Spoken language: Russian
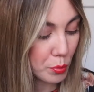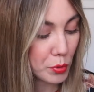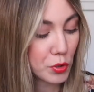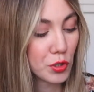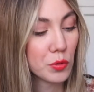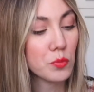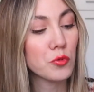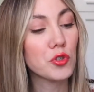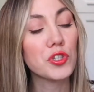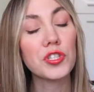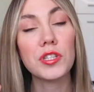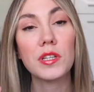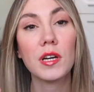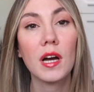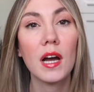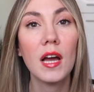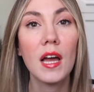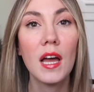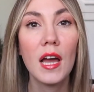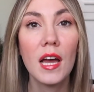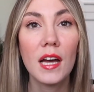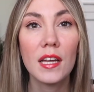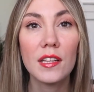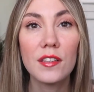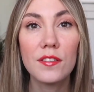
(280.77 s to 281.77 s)
Потому что
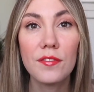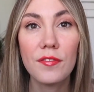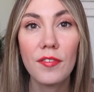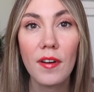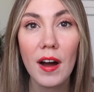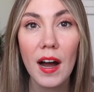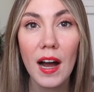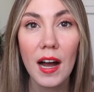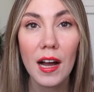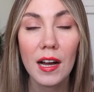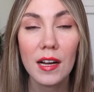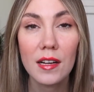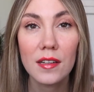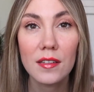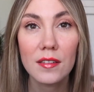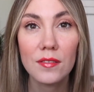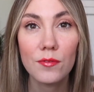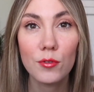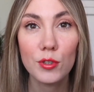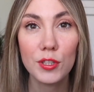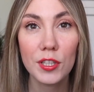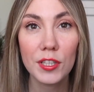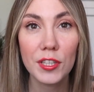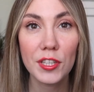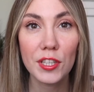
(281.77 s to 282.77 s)
два
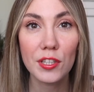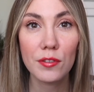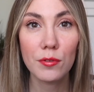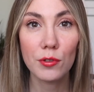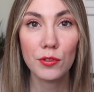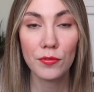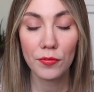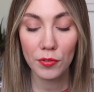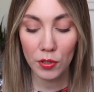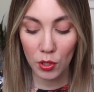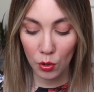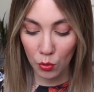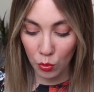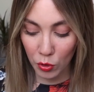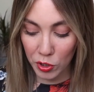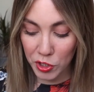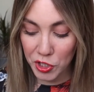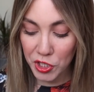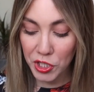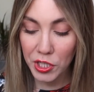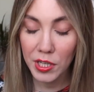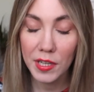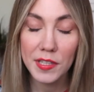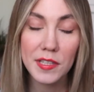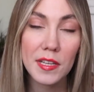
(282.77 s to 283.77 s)
вот таких вот
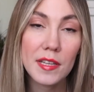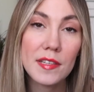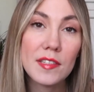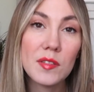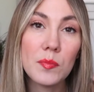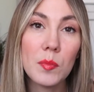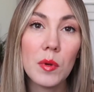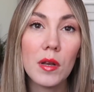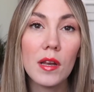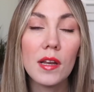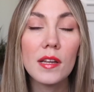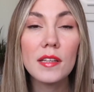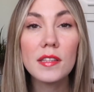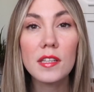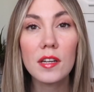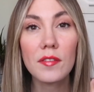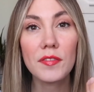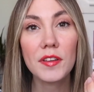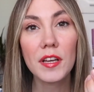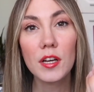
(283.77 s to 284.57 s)
флакончика, 10 мл,